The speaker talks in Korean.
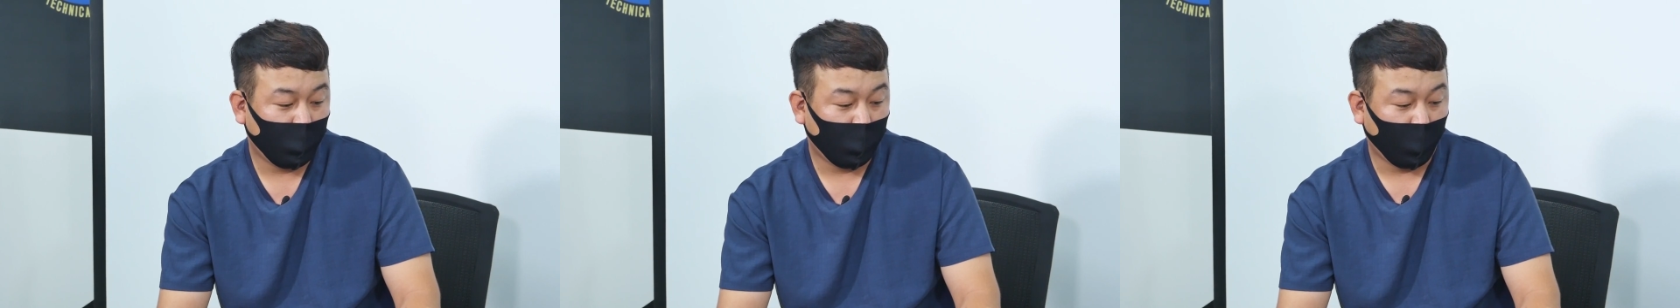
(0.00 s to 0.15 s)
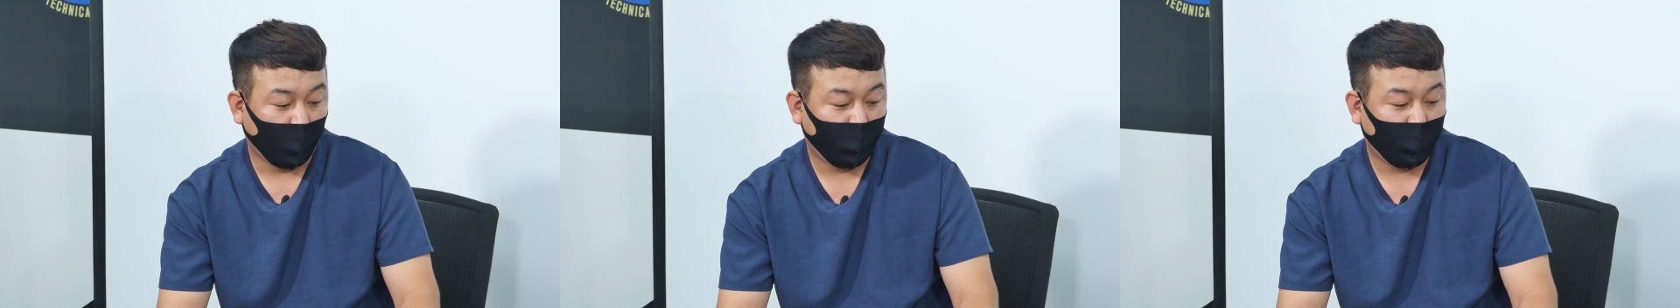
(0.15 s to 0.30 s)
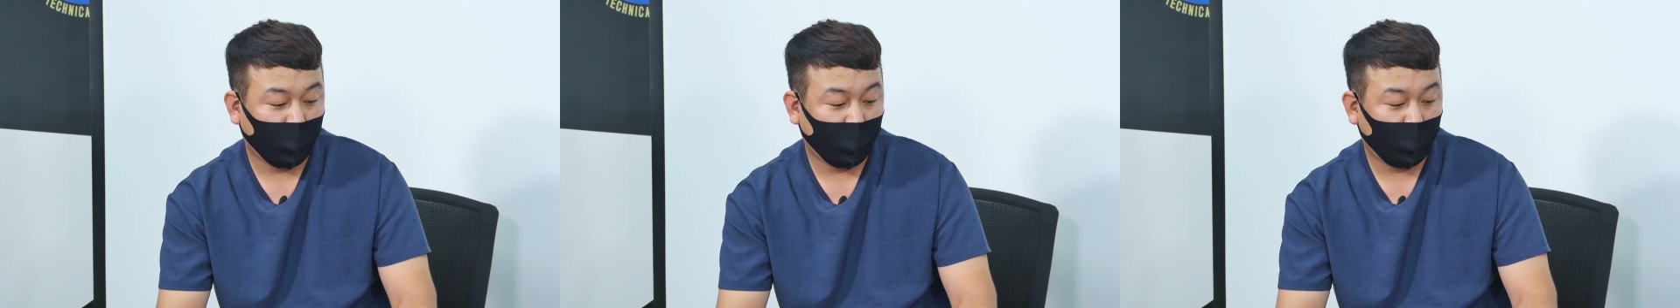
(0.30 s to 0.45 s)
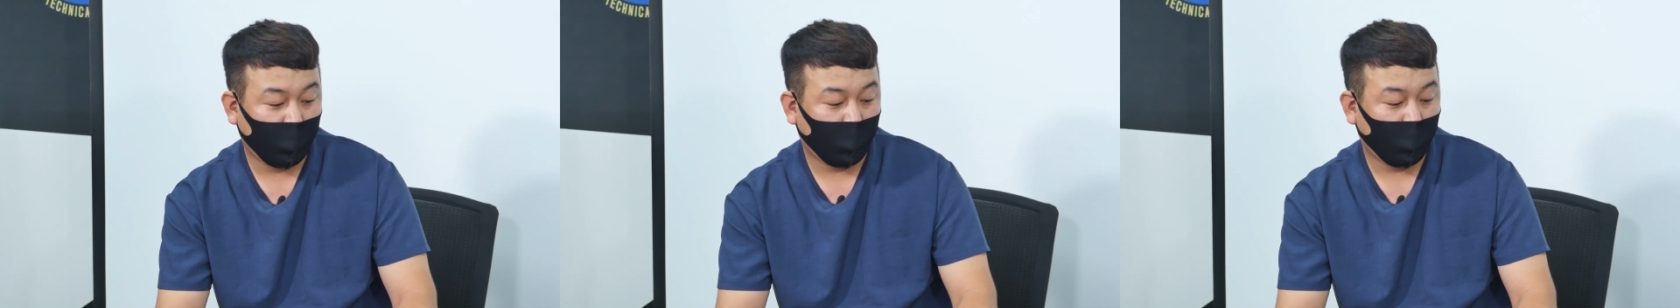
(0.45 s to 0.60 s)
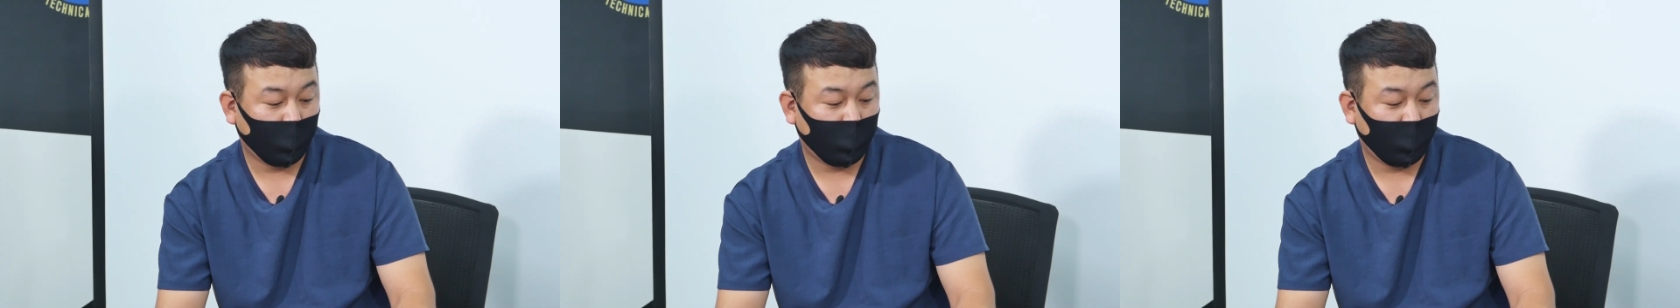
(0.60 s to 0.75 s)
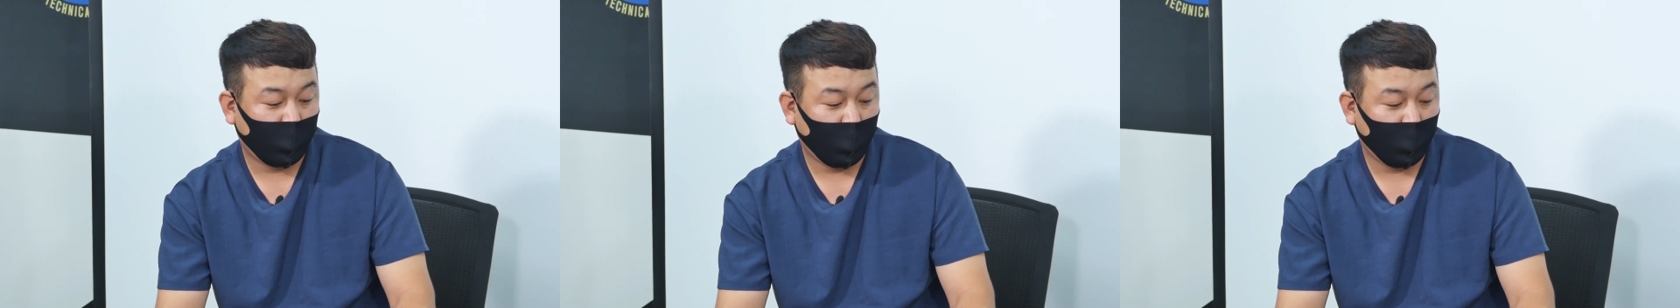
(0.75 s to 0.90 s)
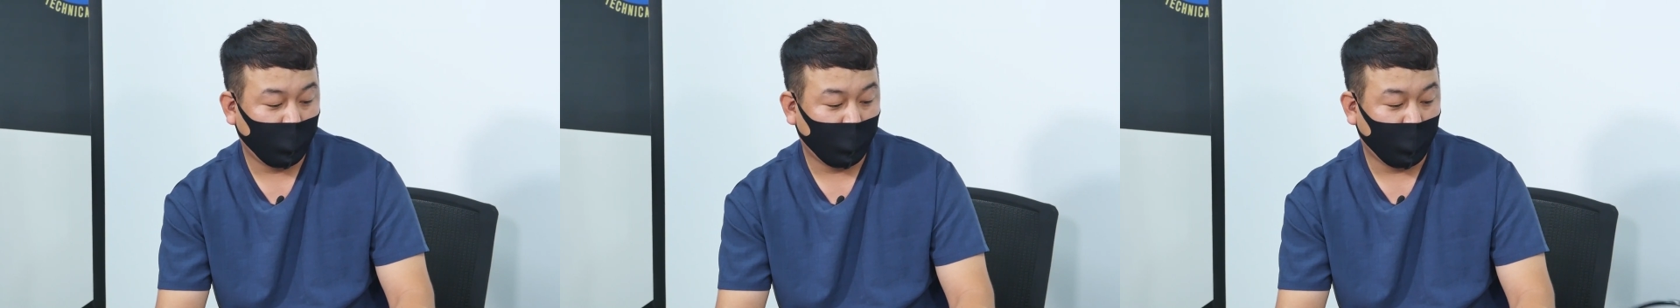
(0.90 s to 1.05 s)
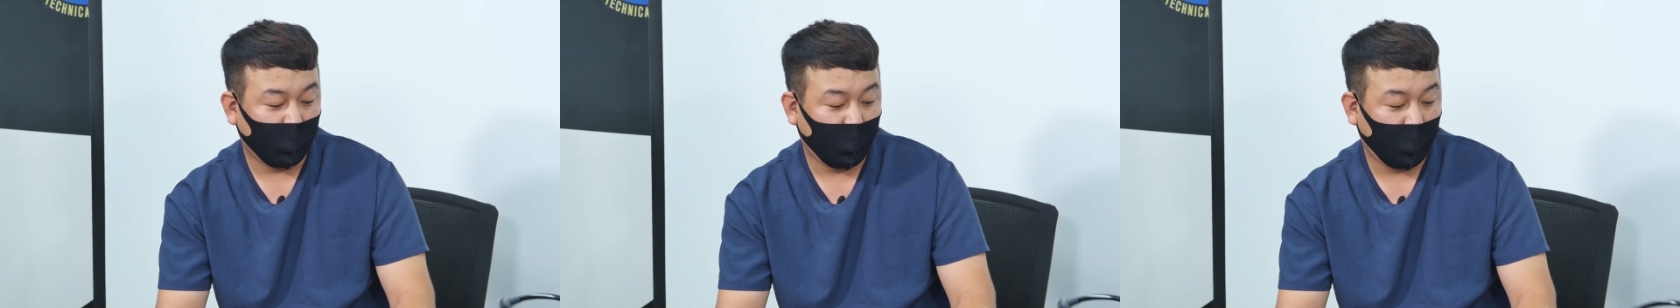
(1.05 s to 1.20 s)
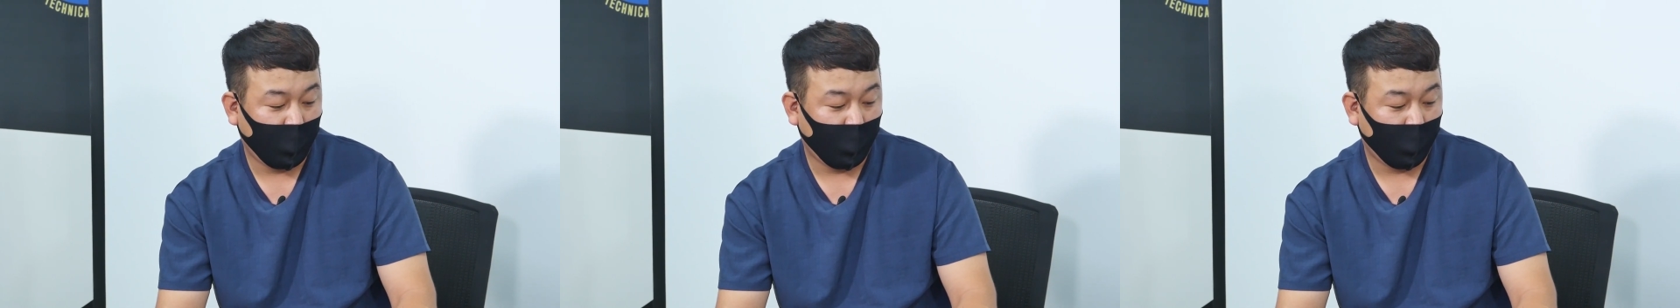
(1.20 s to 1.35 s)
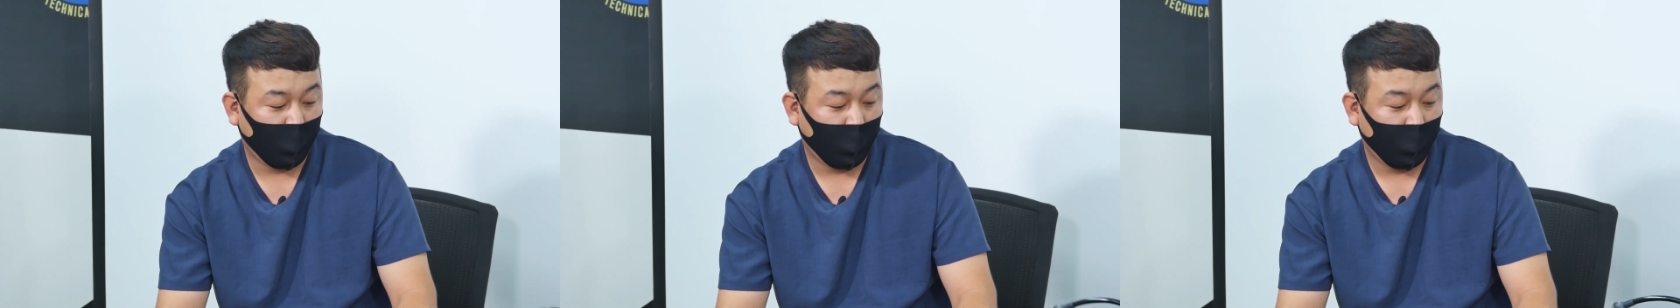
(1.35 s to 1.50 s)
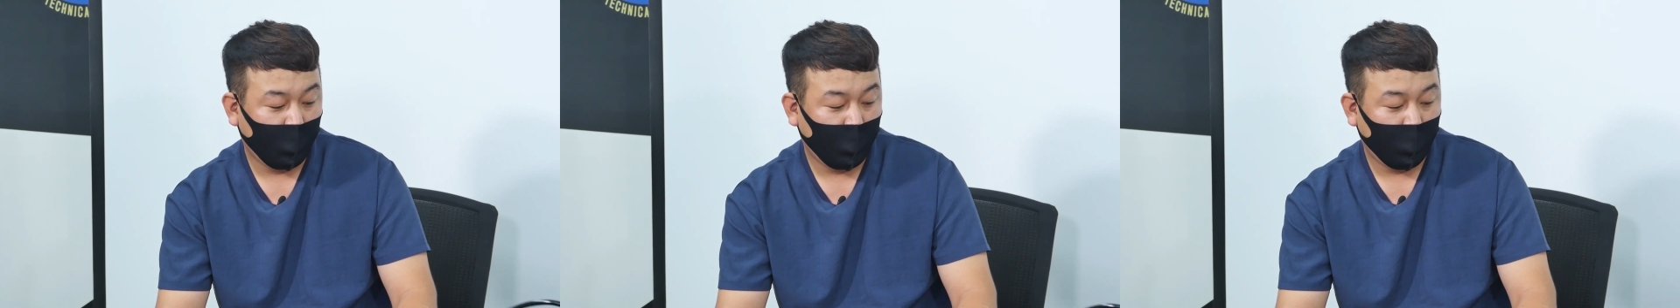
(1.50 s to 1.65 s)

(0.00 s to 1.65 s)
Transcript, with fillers: 오픈워터 코스를 하고 있는데